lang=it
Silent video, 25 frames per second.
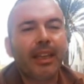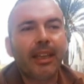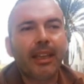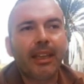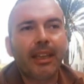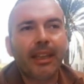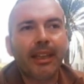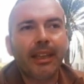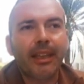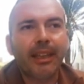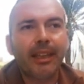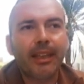
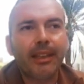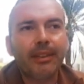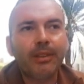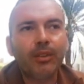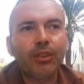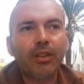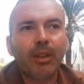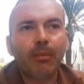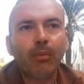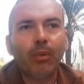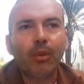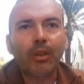Eh,
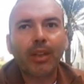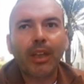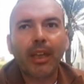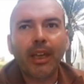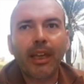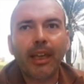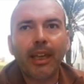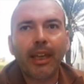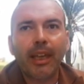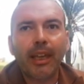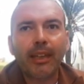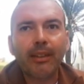diciamo
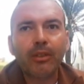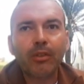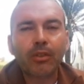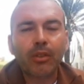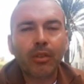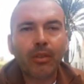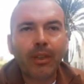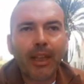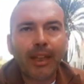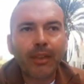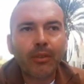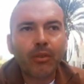che
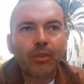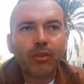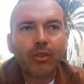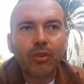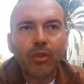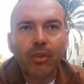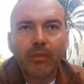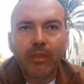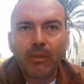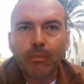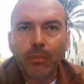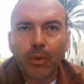entro l'anno
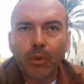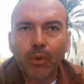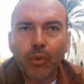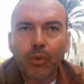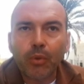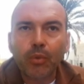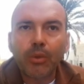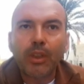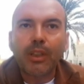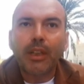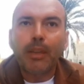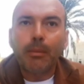si dovrebbero
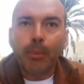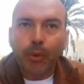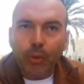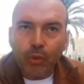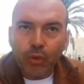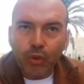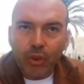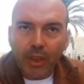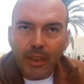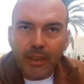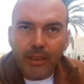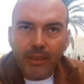chiudere i
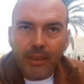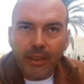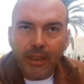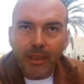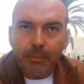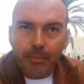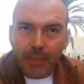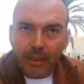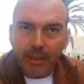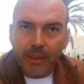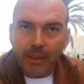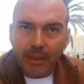progetti
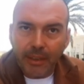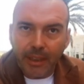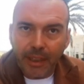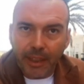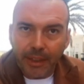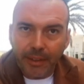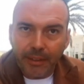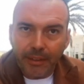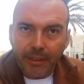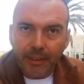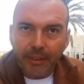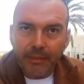del
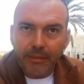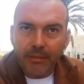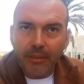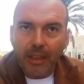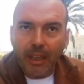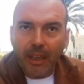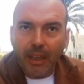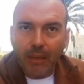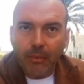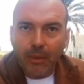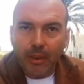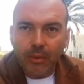PNR
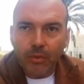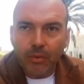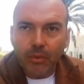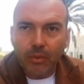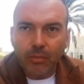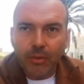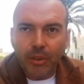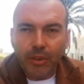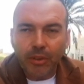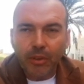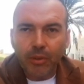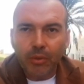e a
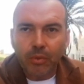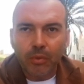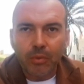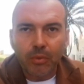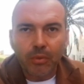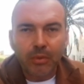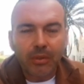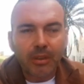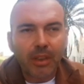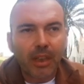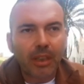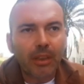quanto mi
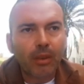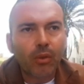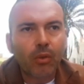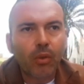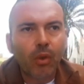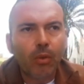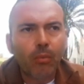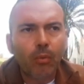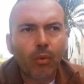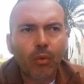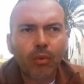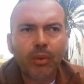risulta il
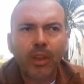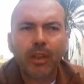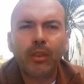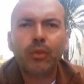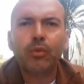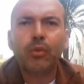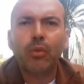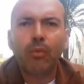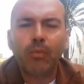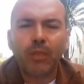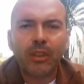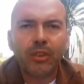comune
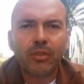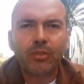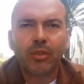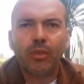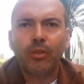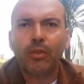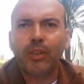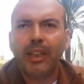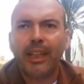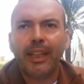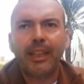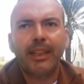su
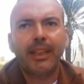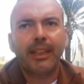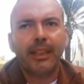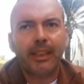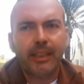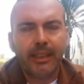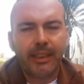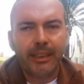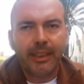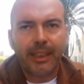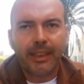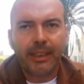questo non è
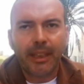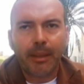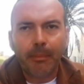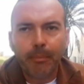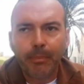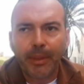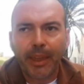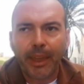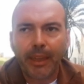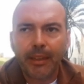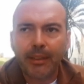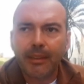
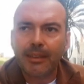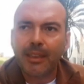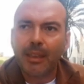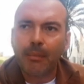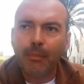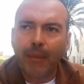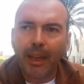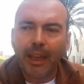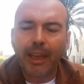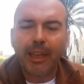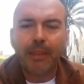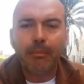
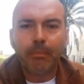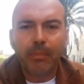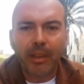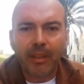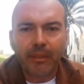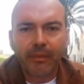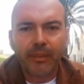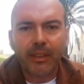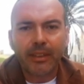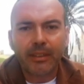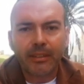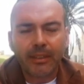inadempiente ma è in
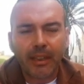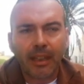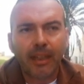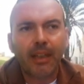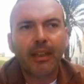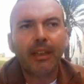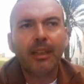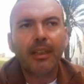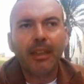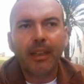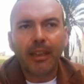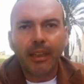
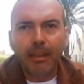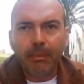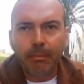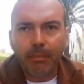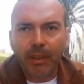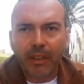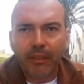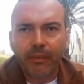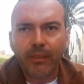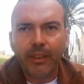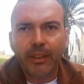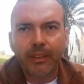perfetta, in
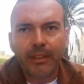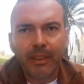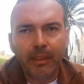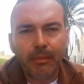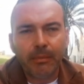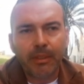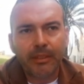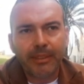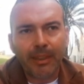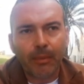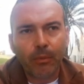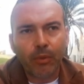perfet,
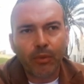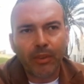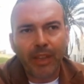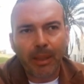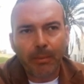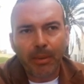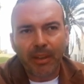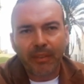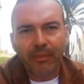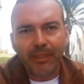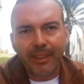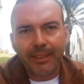in, siamo
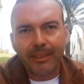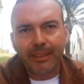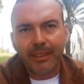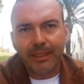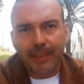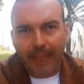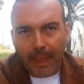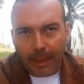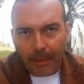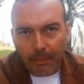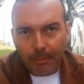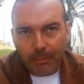nei
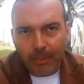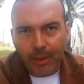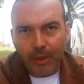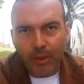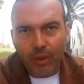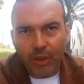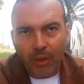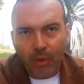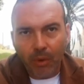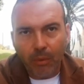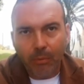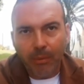perfetti tempi
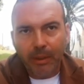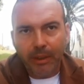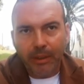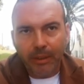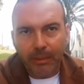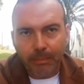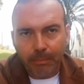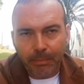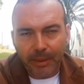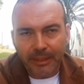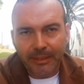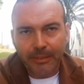diciamo,
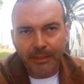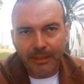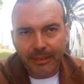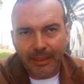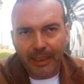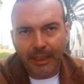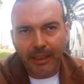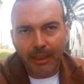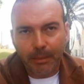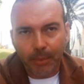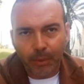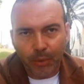per
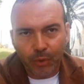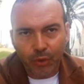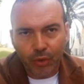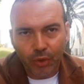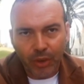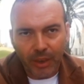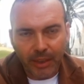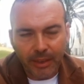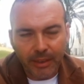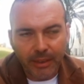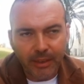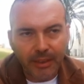presentare i
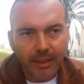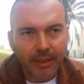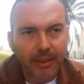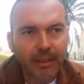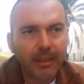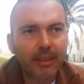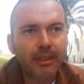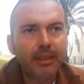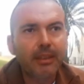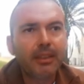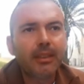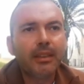progetti.
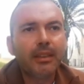